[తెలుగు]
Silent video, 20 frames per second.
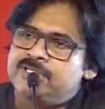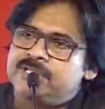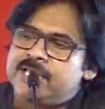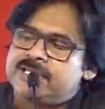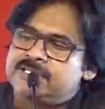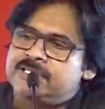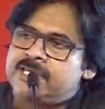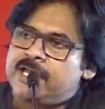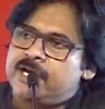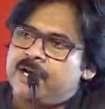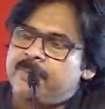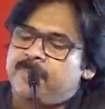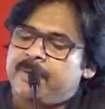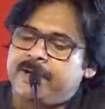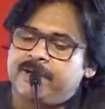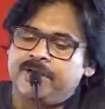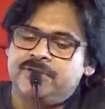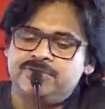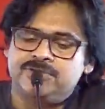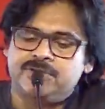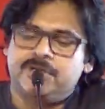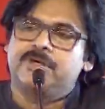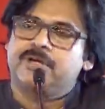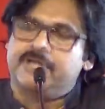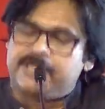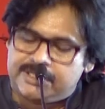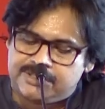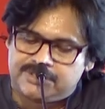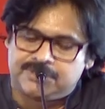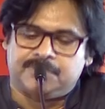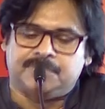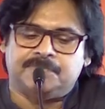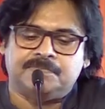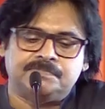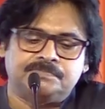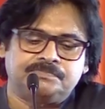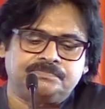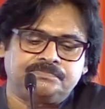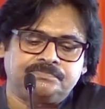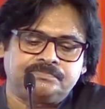చేస్తానని ప్రకటించడం కష్టం
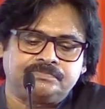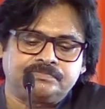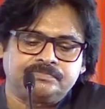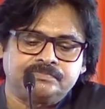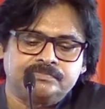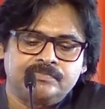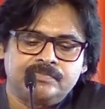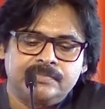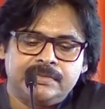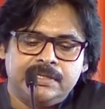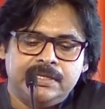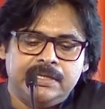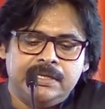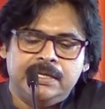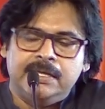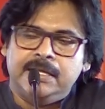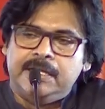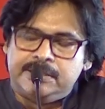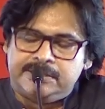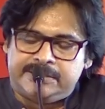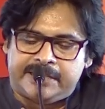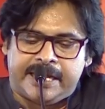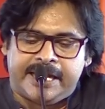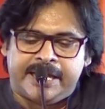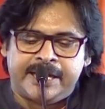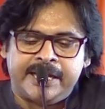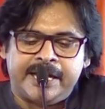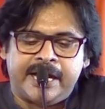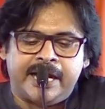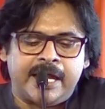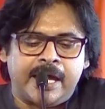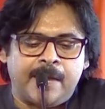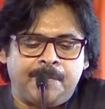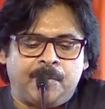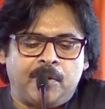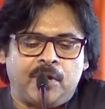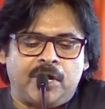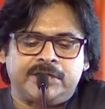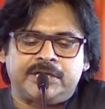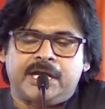తెలంగాణ
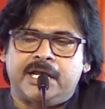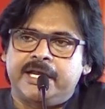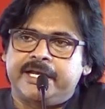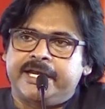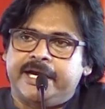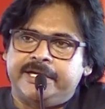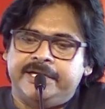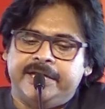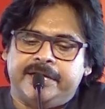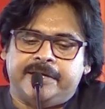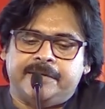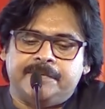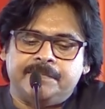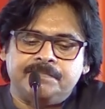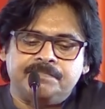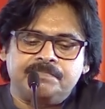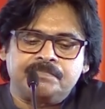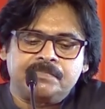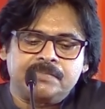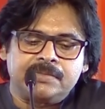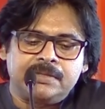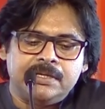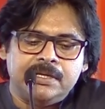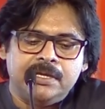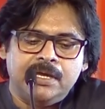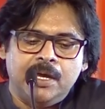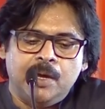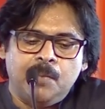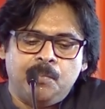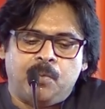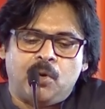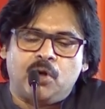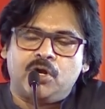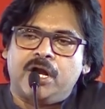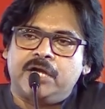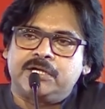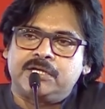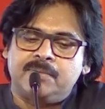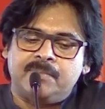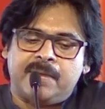పోరాటాల గడ్డ
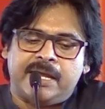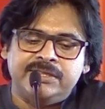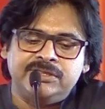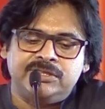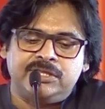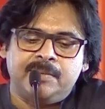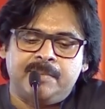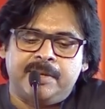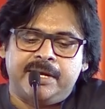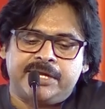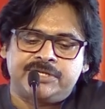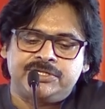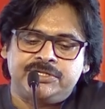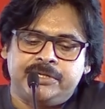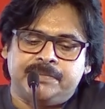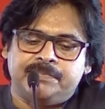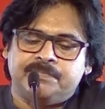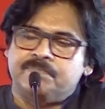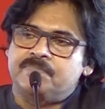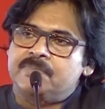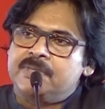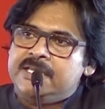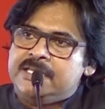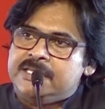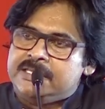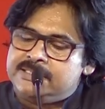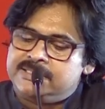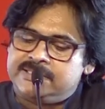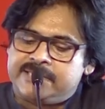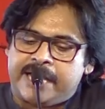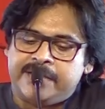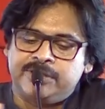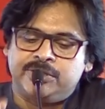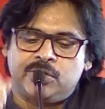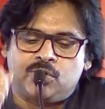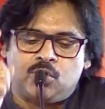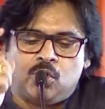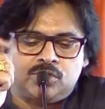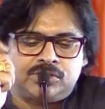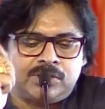పోరాటం అంతిమ లక్ష్యం
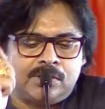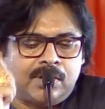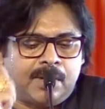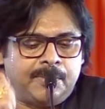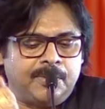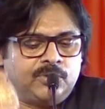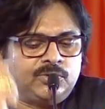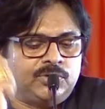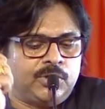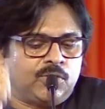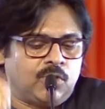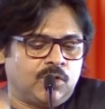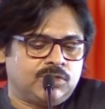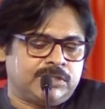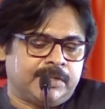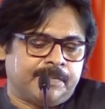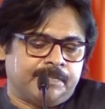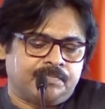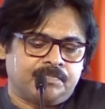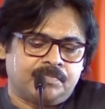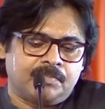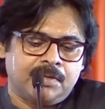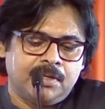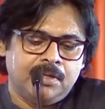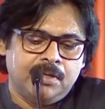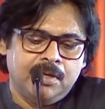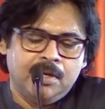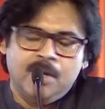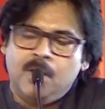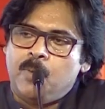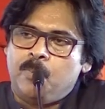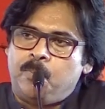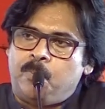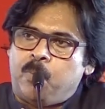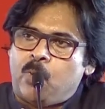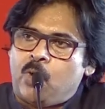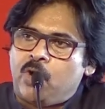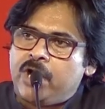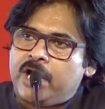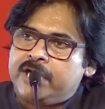శాంతి కోసం అభివృద్ధి కోసం
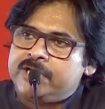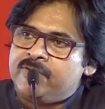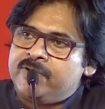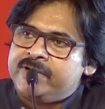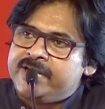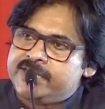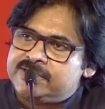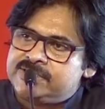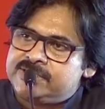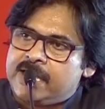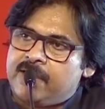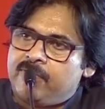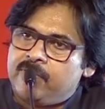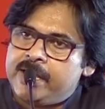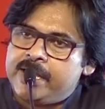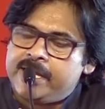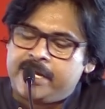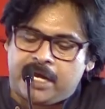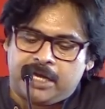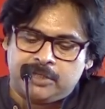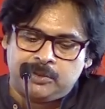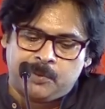పోరాటం అంటే చావడం కాదు